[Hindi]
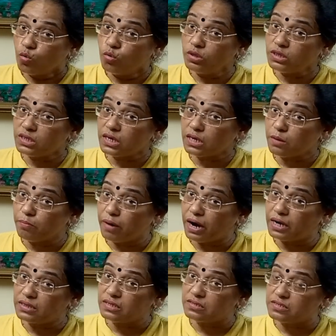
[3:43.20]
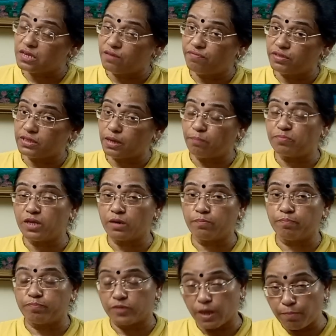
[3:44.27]
उन तक बात सिर्फ तब तक
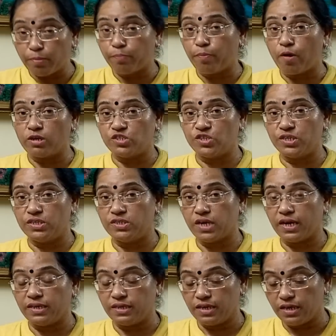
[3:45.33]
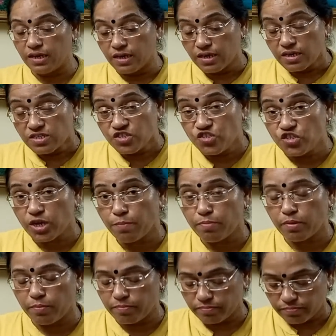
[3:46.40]
तब पहुंचनी चाहिए जब